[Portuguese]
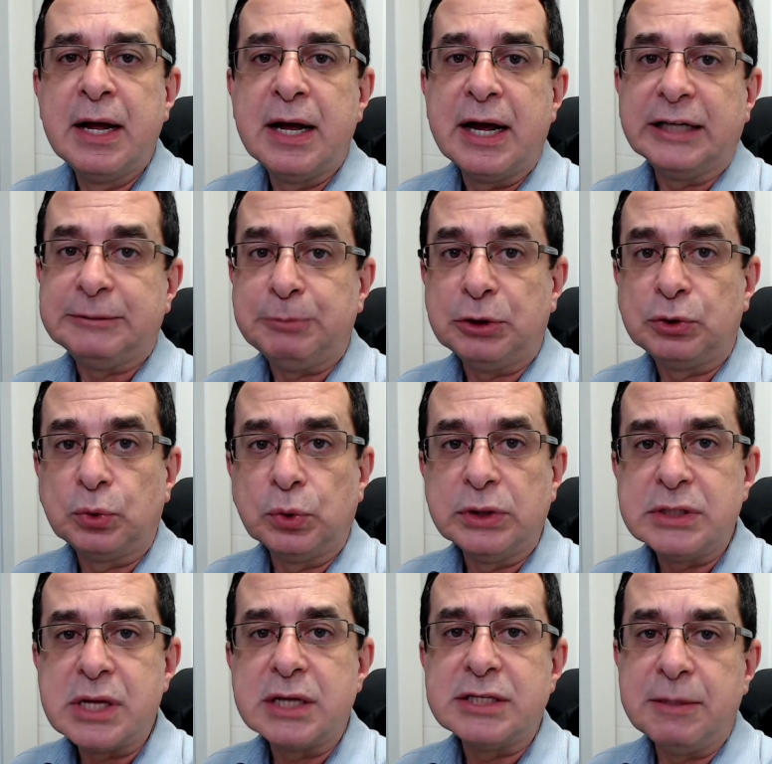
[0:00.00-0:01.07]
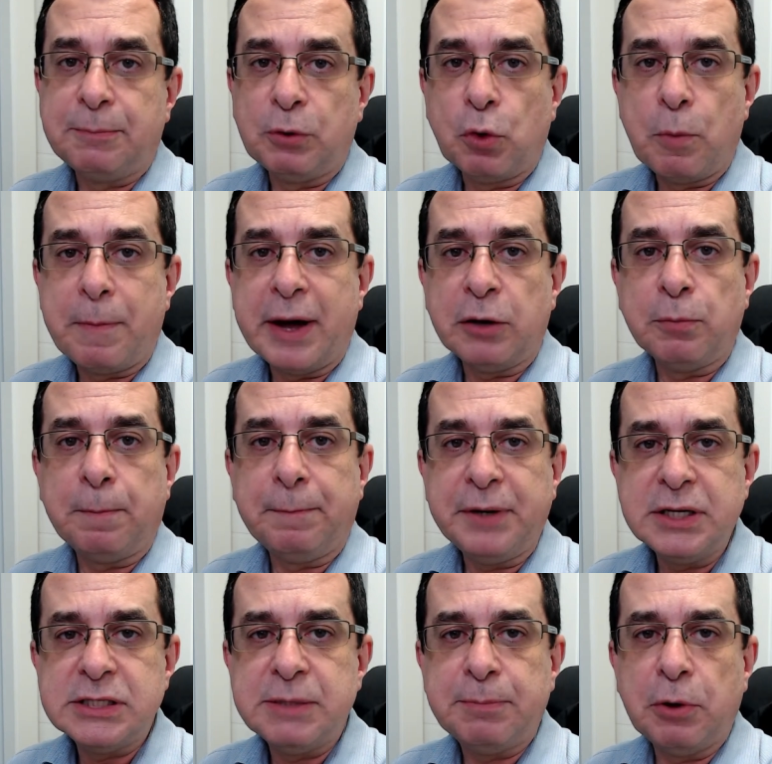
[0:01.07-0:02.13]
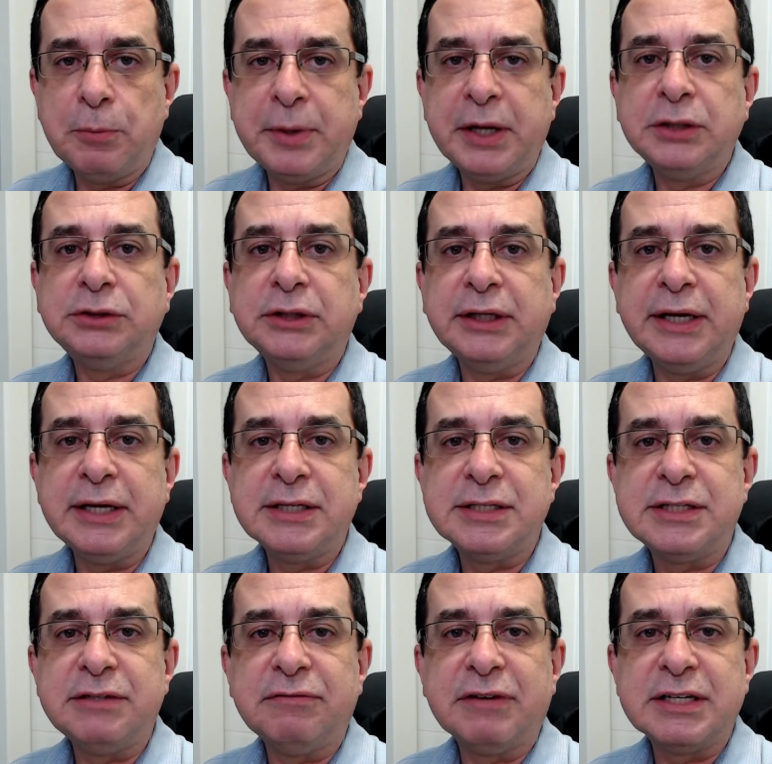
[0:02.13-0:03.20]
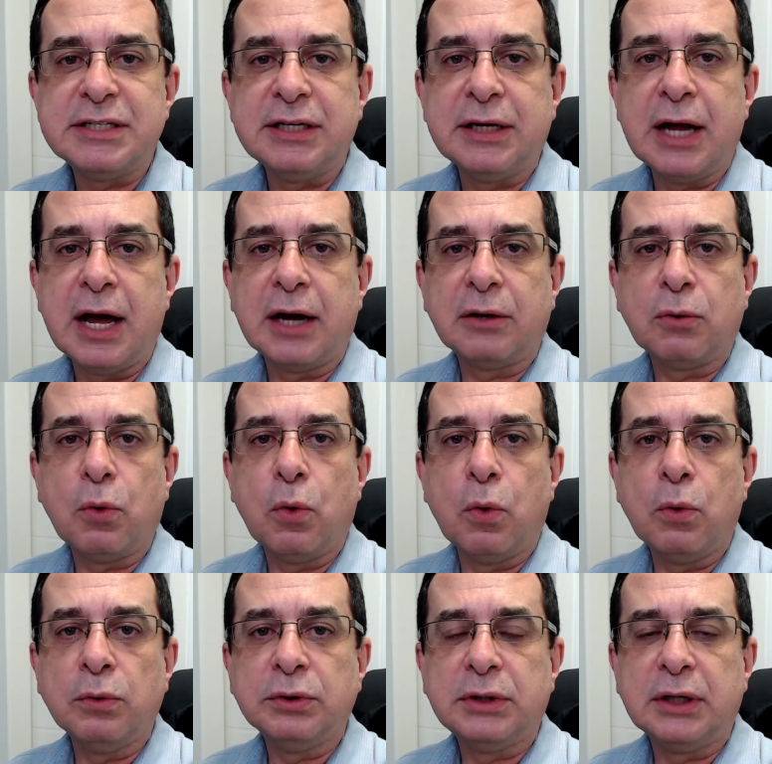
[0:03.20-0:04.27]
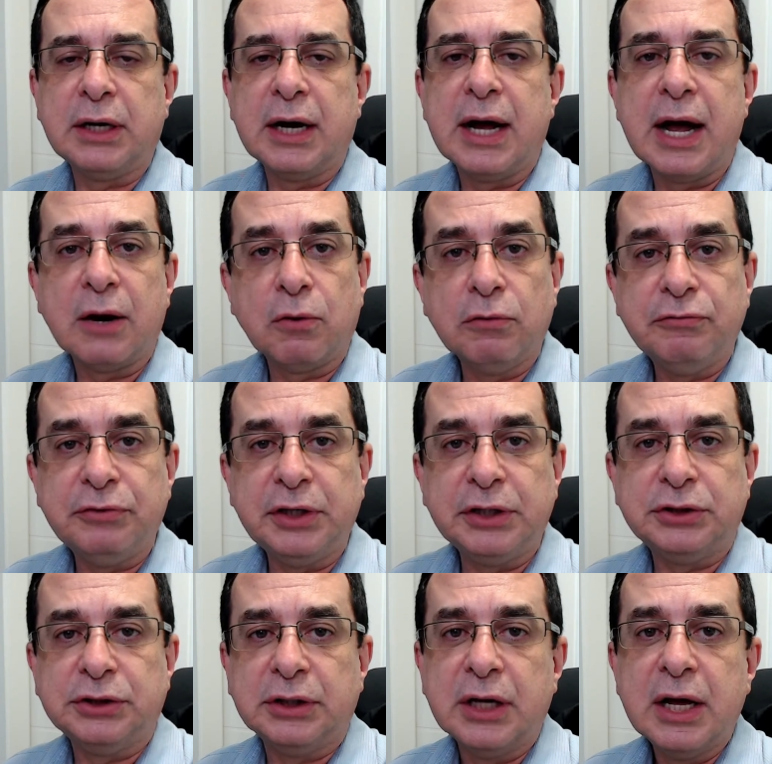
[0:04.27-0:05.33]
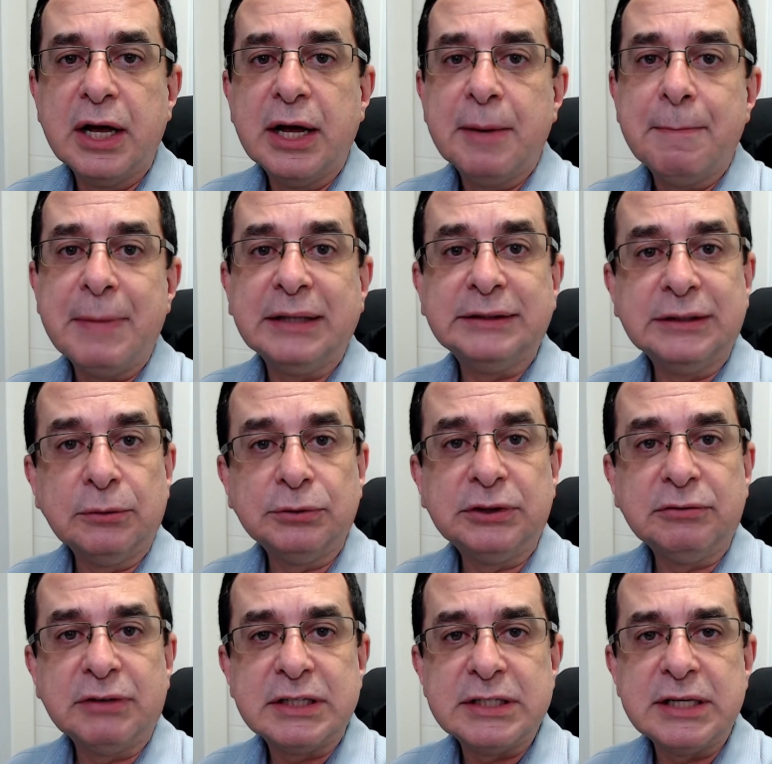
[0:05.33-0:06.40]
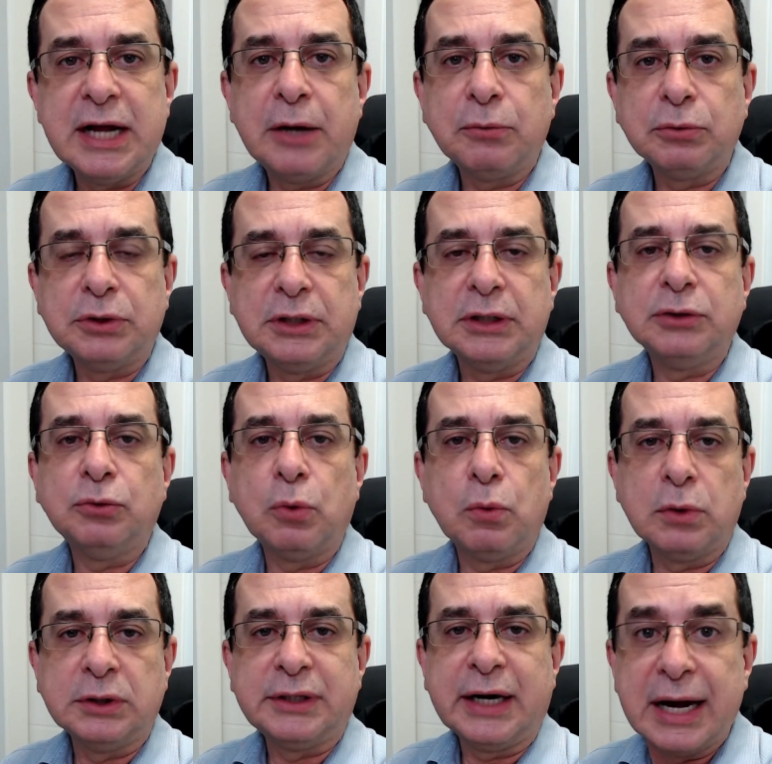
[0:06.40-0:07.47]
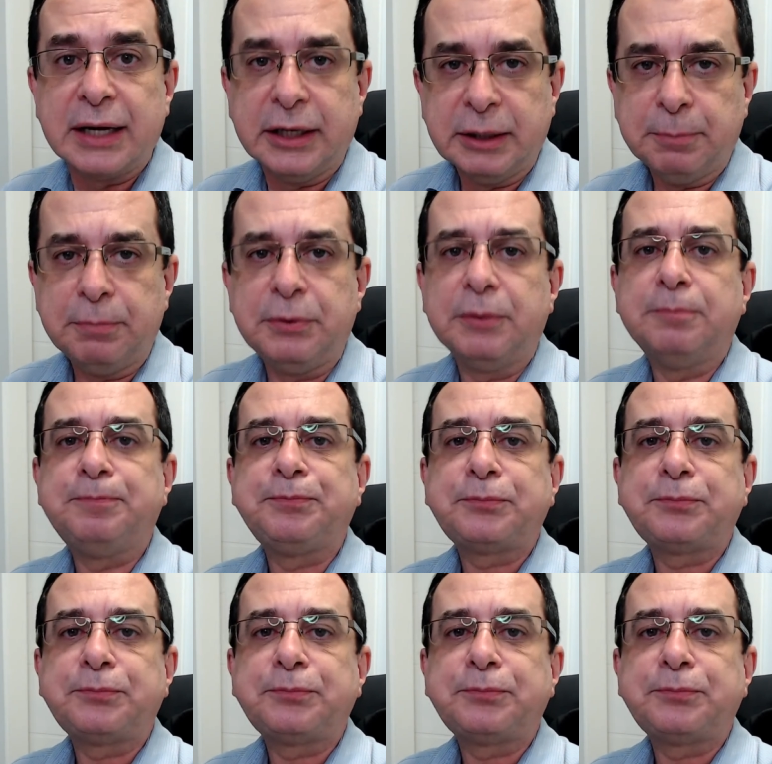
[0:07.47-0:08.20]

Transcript: As pessoas se preocuparam principalmente em se vacinar contra a Covid, mas não se vacinaram tanto contra a gripe.